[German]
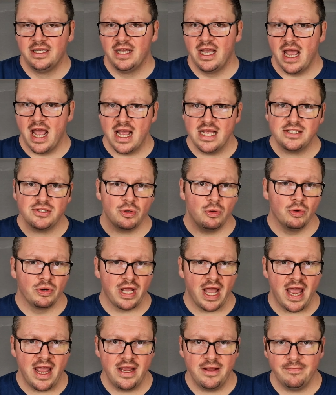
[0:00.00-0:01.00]
Er ist
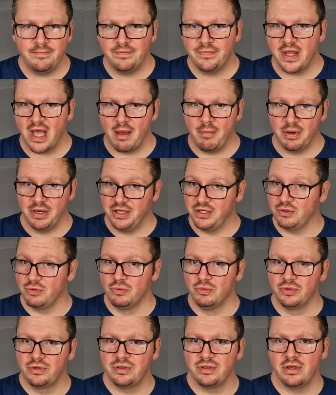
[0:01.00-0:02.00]
okay, aber nicht
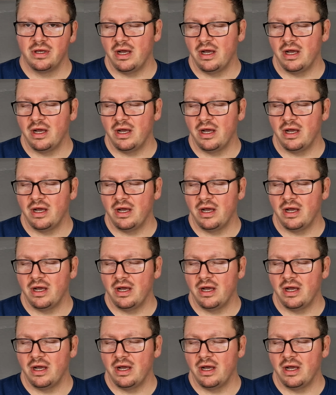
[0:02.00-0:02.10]
gut